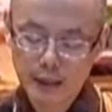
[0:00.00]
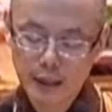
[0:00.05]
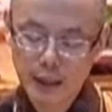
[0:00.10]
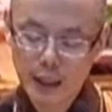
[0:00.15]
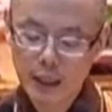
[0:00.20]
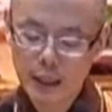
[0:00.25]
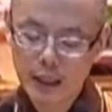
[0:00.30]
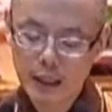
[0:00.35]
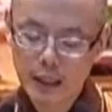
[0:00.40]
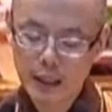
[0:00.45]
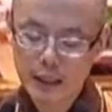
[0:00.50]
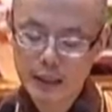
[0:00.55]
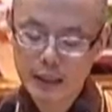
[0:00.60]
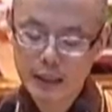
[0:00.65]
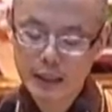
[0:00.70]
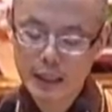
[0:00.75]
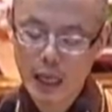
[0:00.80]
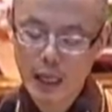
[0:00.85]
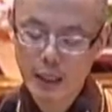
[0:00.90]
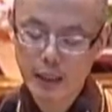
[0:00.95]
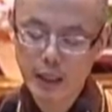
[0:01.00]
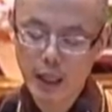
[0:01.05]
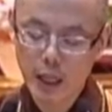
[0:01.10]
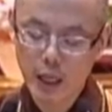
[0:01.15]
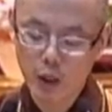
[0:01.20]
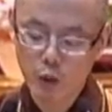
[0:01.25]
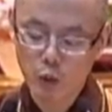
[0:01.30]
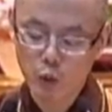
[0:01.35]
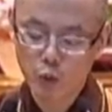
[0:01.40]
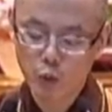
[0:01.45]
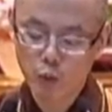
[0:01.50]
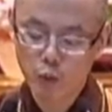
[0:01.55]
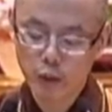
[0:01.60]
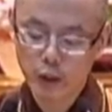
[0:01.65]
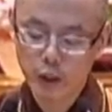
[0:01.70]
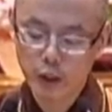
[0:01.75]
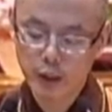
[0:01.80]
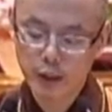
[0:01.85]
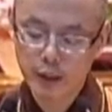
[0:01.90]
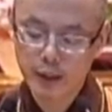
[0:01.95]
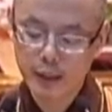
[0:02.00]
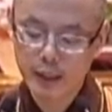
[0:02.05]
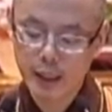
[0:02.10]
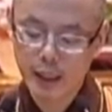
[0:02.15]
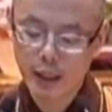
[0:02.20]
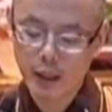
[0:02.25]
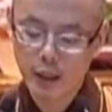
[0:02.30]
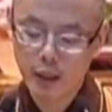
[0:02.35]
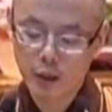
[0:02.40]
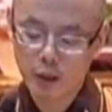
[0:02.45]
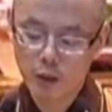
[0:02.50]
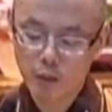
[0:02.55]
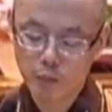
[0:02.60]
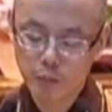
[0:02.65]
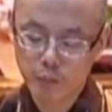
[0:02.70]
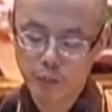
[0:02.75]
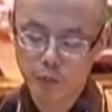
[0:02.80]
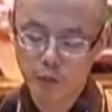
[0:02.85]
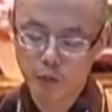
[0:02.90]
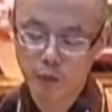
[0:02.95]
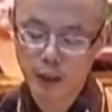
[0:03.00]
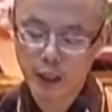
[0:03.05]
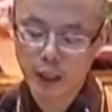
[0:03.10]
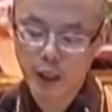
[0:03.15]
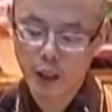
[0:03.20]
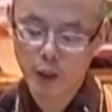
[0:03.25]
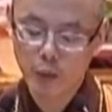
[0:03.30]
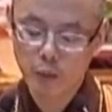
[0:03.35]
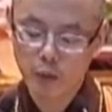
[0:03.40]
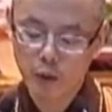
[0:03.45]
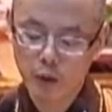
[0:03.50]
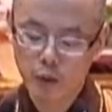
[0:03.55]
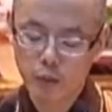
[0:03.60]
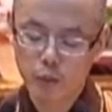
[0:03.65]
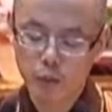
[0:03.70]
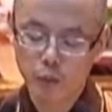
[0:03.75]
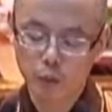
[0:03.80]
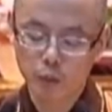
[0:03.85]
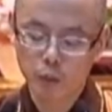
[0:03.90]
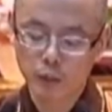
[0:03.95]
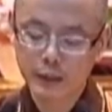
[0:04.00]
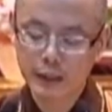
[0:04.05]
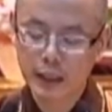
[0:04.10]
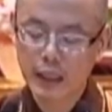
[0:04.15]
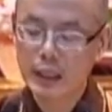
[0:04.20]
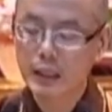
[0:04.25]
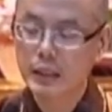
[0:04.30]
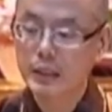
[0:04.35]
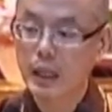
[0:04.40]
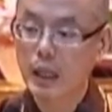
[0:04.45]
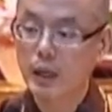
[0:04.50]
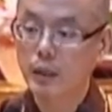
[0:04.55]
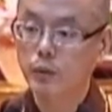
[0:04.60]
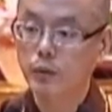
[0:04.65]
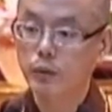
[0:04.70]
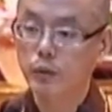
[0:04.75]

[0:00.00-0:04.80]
地能长养诸世间，普利愿如地藏